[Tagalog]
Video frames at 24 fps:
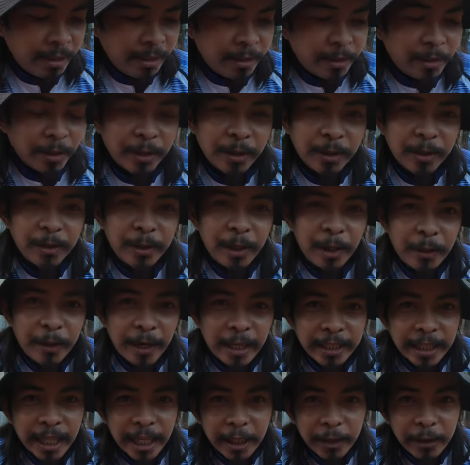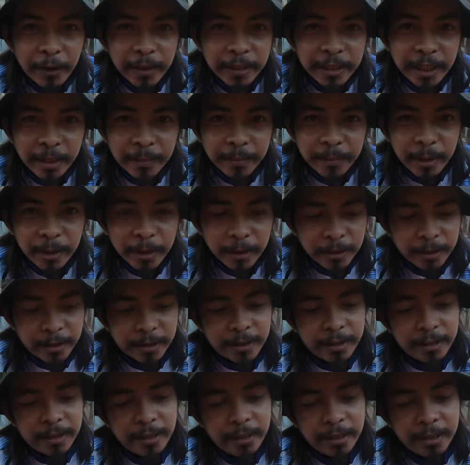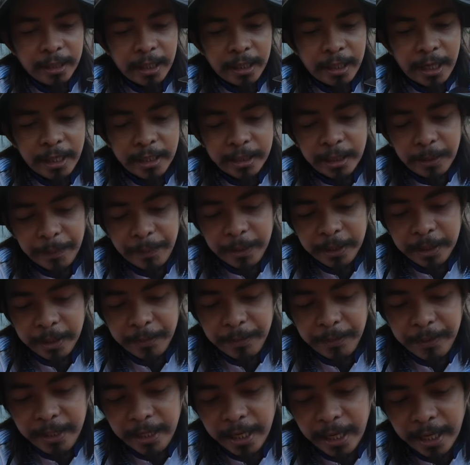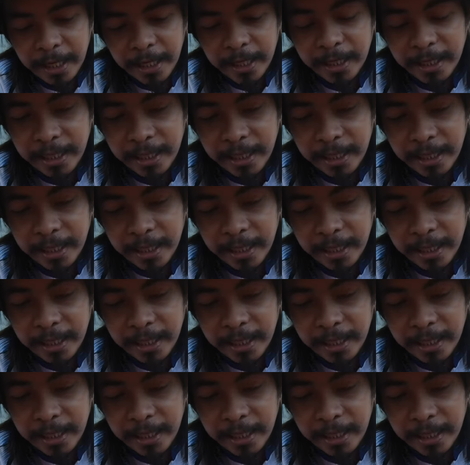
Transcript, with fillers: So, una-una, thank you kay Sir Bogs and sa Fishing Villa